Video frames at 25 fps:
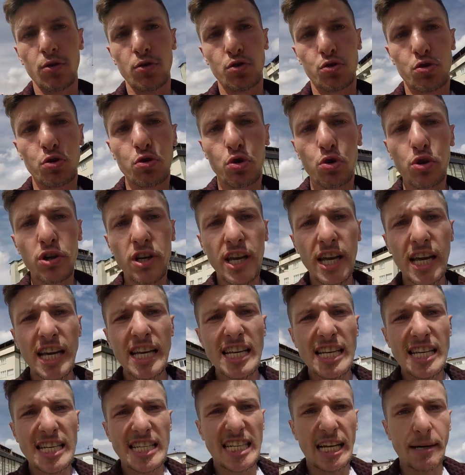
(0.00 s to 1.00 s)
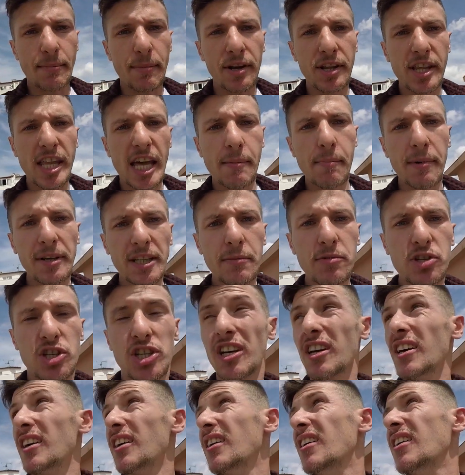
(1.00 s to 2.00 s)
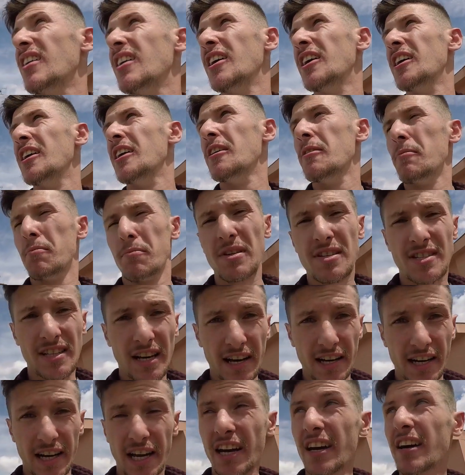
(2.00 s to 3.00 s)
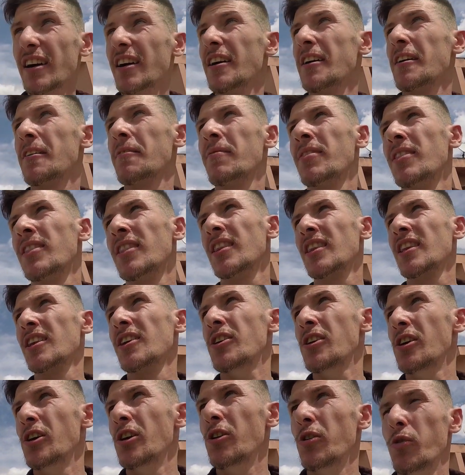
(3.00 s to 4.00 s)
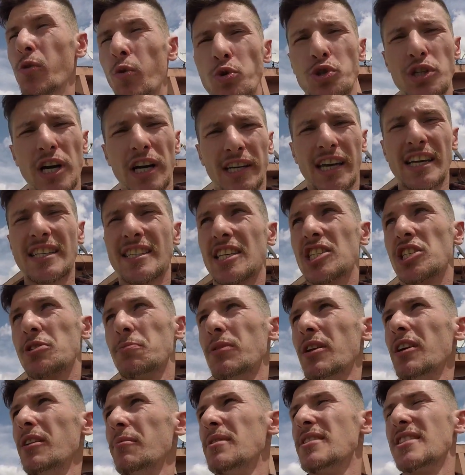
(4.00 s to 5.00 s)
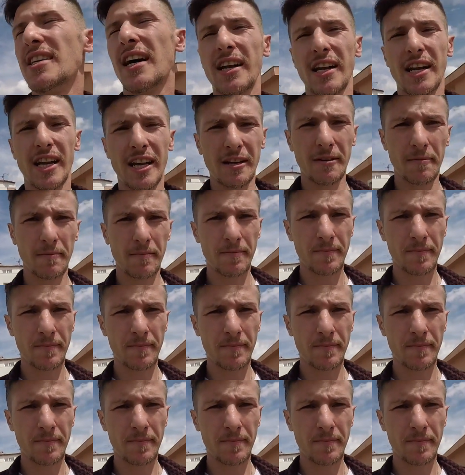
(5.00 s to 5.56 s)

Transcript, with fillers: Çünkü niye? Zamanla yapmadım ki. Bir saniye. Uçak geçsin şimdi. Bir saniye.